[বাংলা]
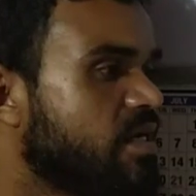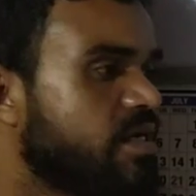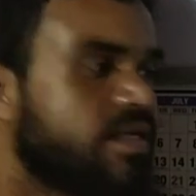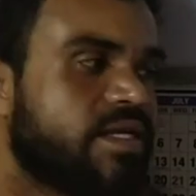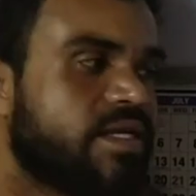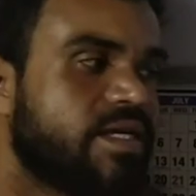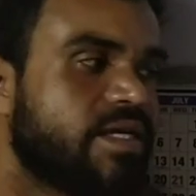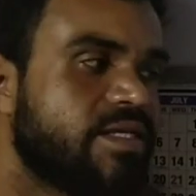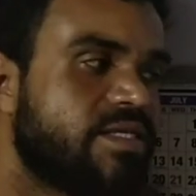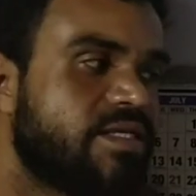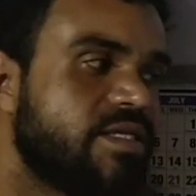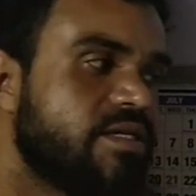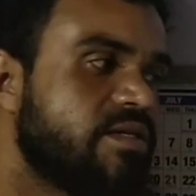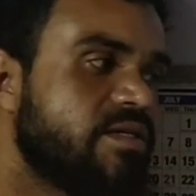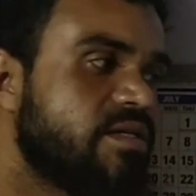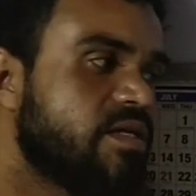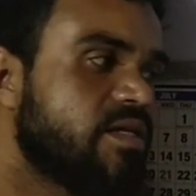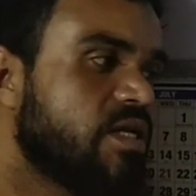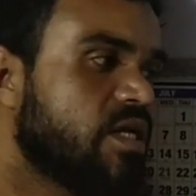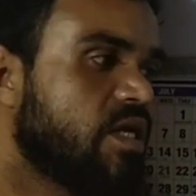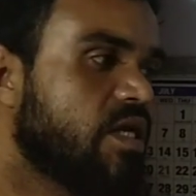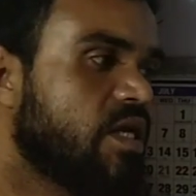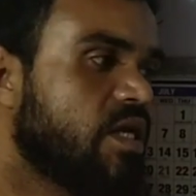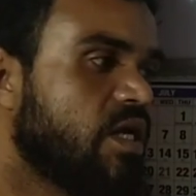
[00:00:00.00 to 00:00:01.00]
ঠিক আছে
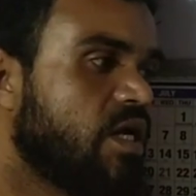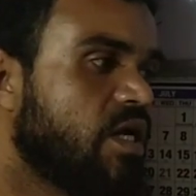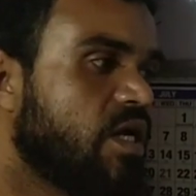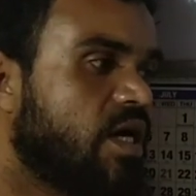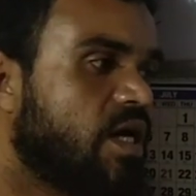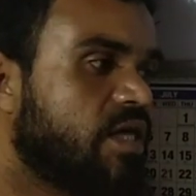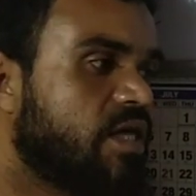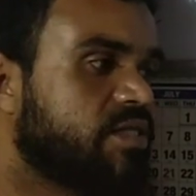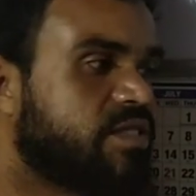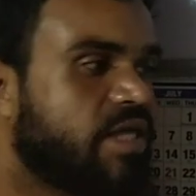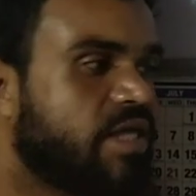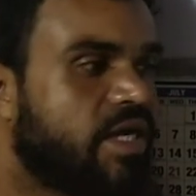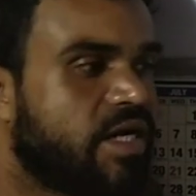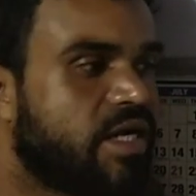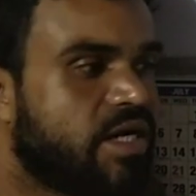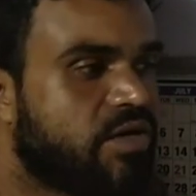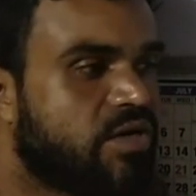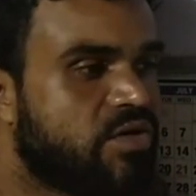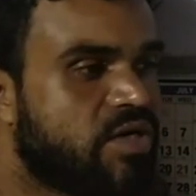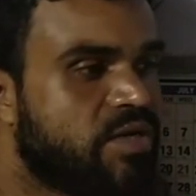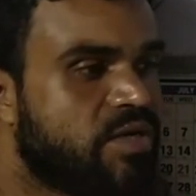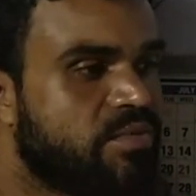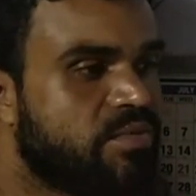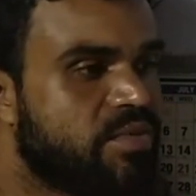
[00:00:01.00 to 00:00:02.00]
আচ্ছা এগারো
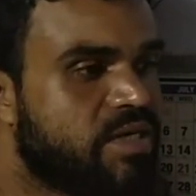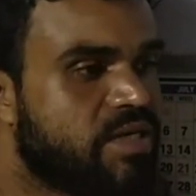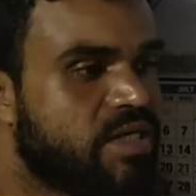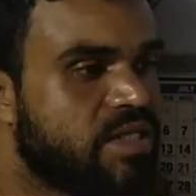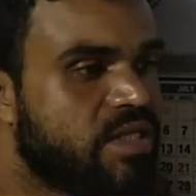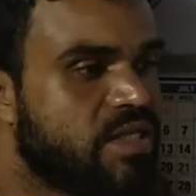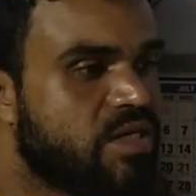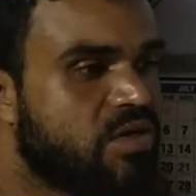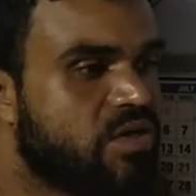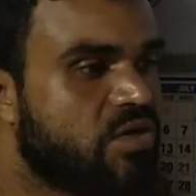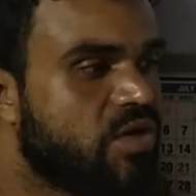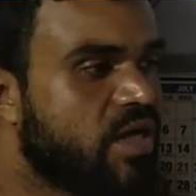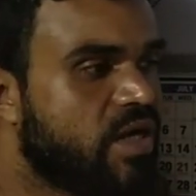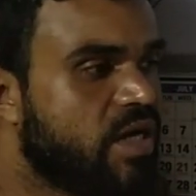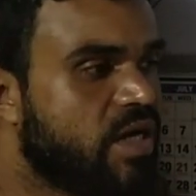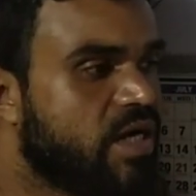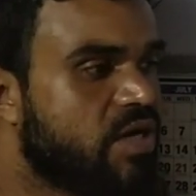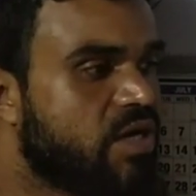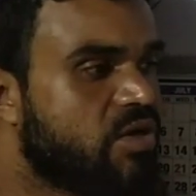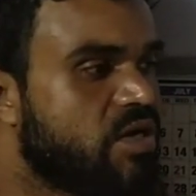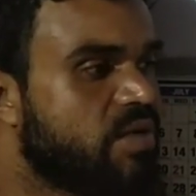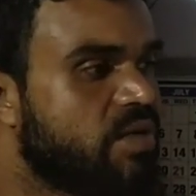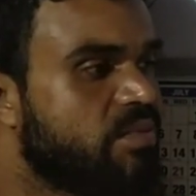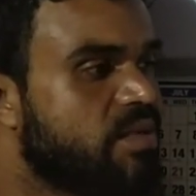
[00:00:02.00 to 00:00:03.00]
নাম্বারটা দেখো
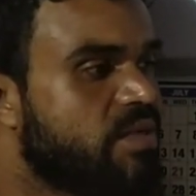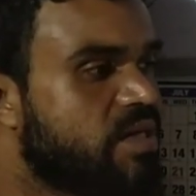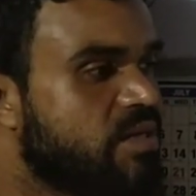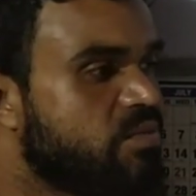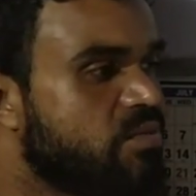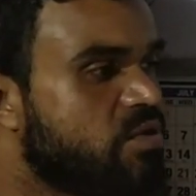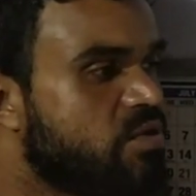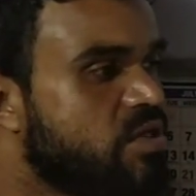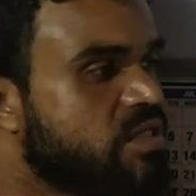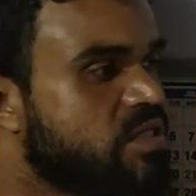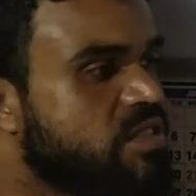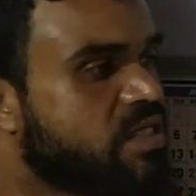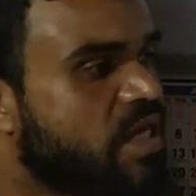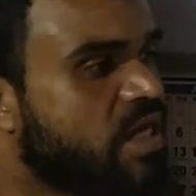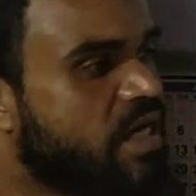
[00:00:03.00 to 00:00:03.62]
এগারো নাম্বারটা বলেছি